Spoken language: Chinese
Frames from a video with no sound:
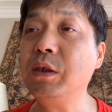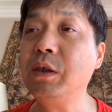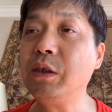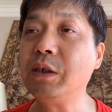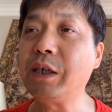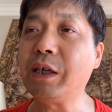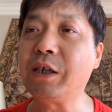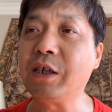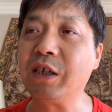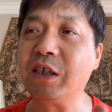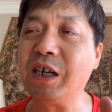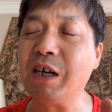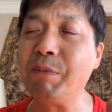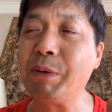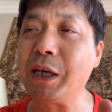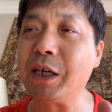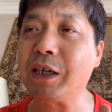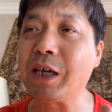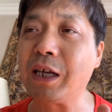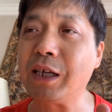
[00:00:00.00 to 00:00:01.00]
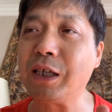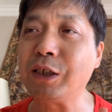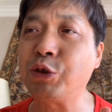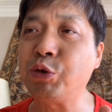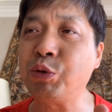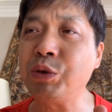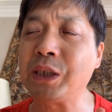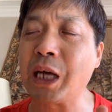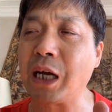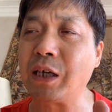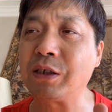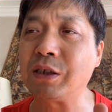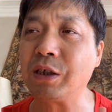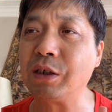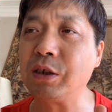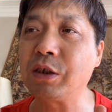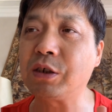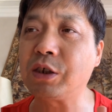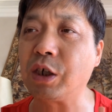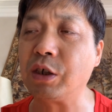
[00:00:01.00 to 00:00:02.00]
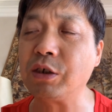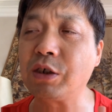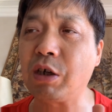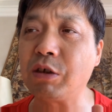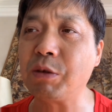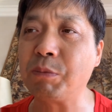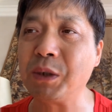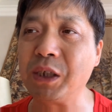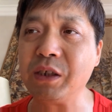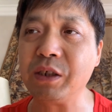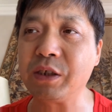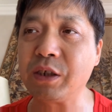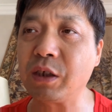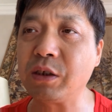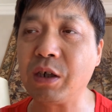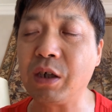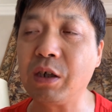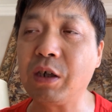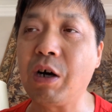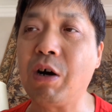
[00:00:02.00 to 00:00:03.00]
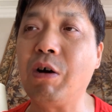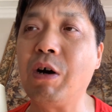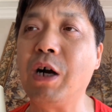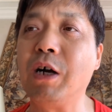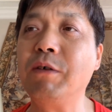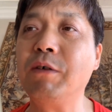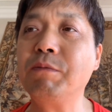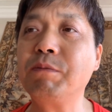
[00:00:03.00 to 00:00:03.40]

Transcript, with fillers: 这河北看来屈打成成招的比例相当高啊！